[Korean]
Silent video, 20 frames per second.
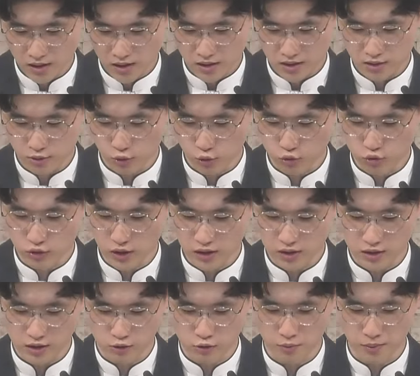그 도구가
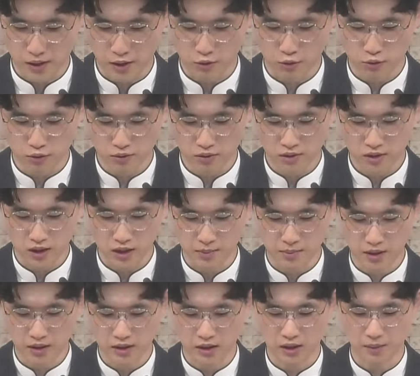그리고 바로
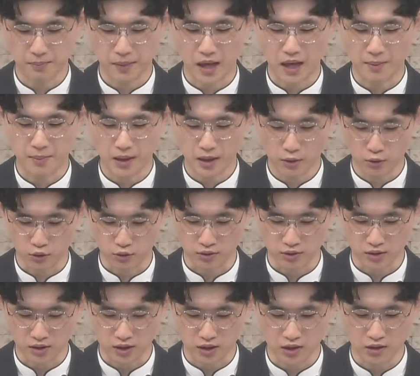이방 나라
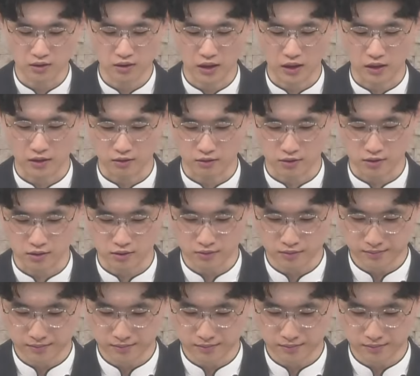바벨론이었다라는 거죠.